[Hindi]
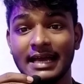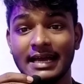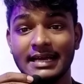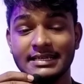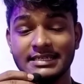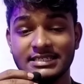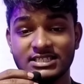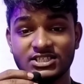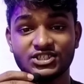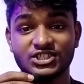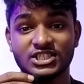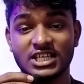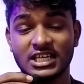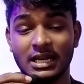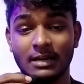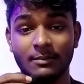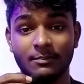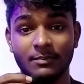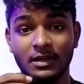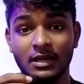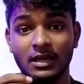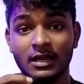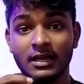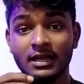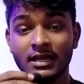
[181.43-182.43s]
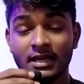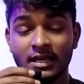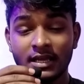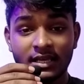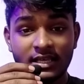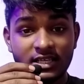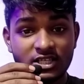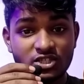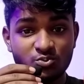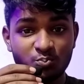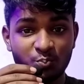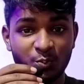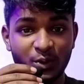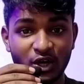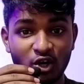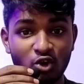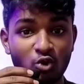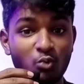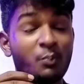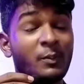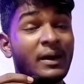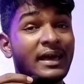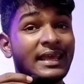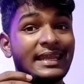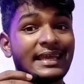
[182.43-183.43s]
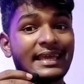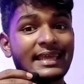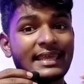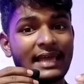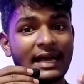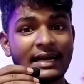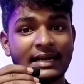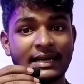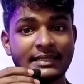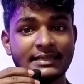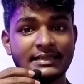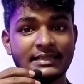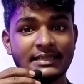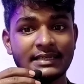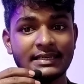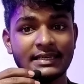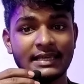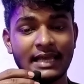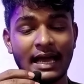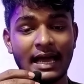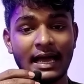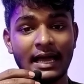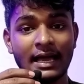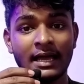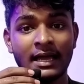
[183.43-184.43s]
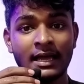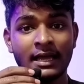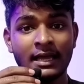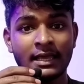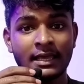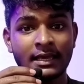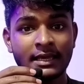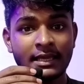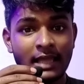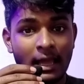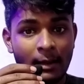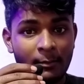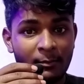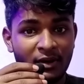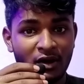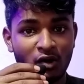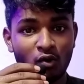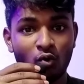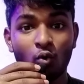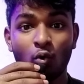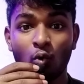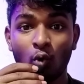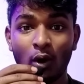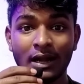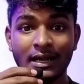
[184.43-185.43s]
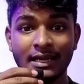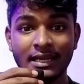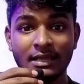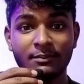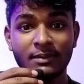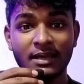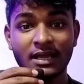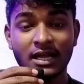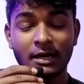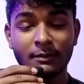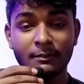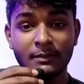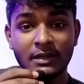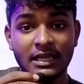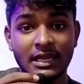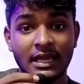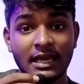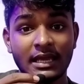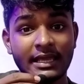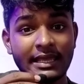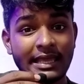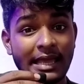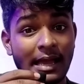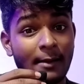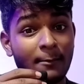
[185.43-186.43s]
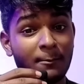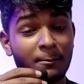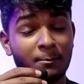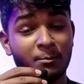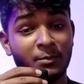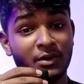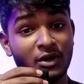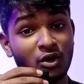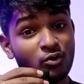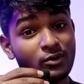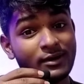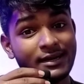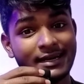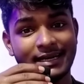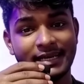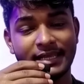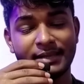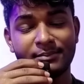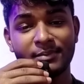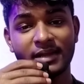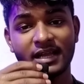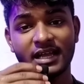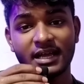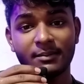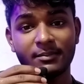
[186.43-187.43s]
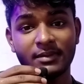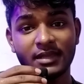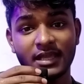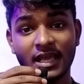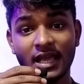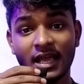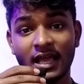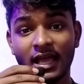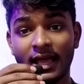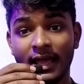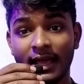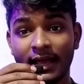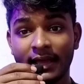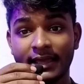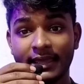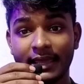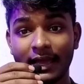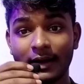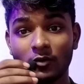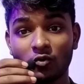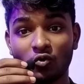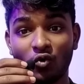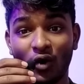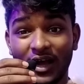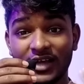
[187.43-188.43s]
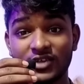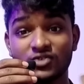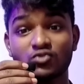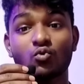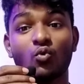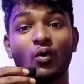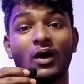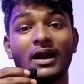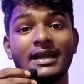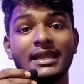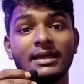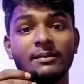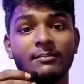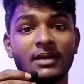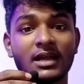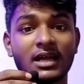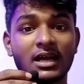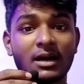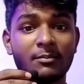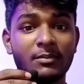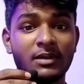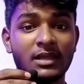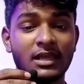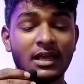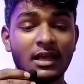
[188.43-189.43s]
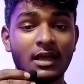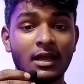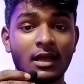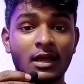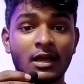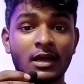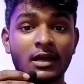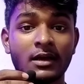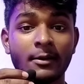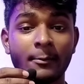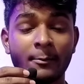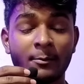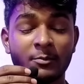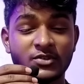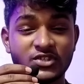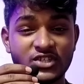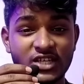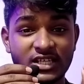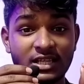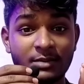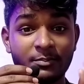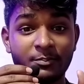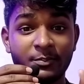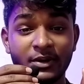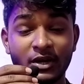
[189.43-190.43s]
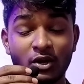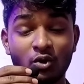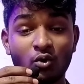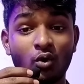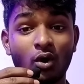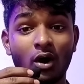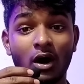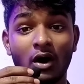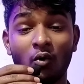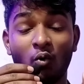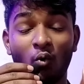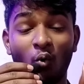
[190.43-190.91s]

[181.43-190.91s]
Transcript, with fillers: किया है इस चैनल पे इस वीडियो में मैंने क्या गलती किया है क्या वीडियो क्वालिटी में कमी है क्या वीडियो एडिटिंग में कमी है क्या वॉइस क्वालिटी में कमी है ज़्यादा वीडियो